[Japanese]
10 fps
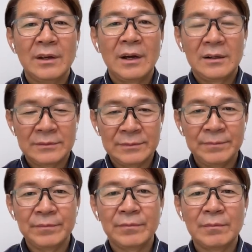う
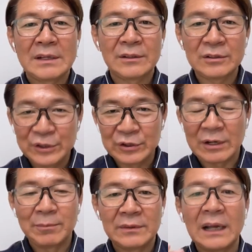ん、全く一緒
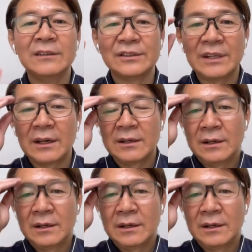じゃないんですね。